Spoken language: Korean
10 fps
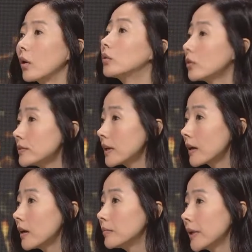어떤
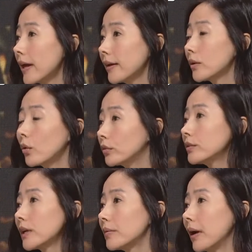사람은 해야 되고
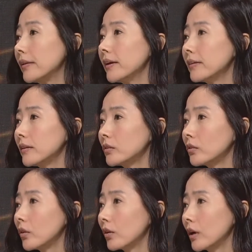어떤 사람은 안 해야 되는
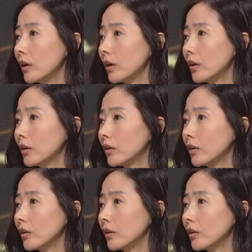건가요? 제가